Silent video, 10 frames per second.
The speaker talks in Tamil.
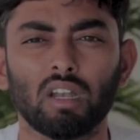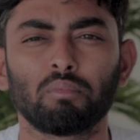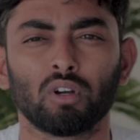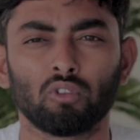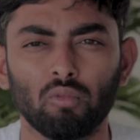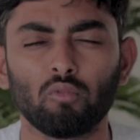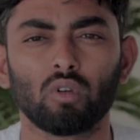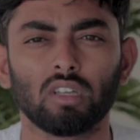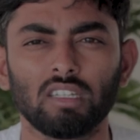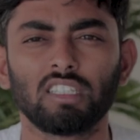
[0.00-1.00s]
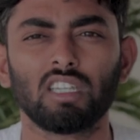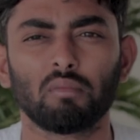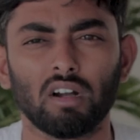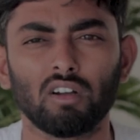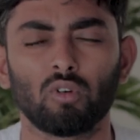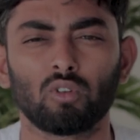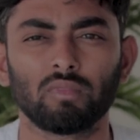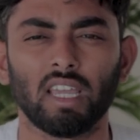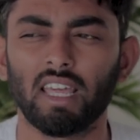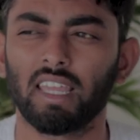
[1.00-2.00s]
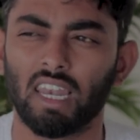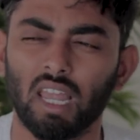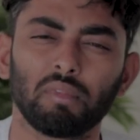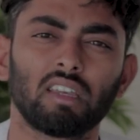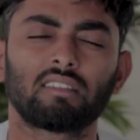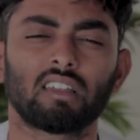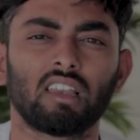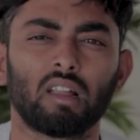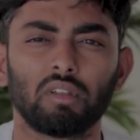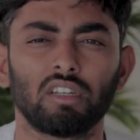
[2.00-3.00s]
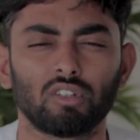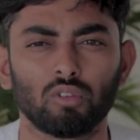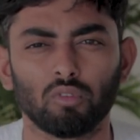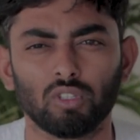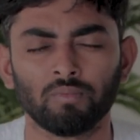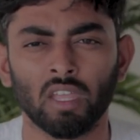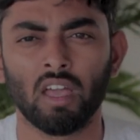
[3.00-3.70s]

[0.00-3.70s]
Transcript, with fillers: மனப்பக்குவம் உங்களுக்கு நிச்சயமாக வரும் ஏன்னா எல்லாம் இறை செயல் அப்படின்னு இருக்கும்போது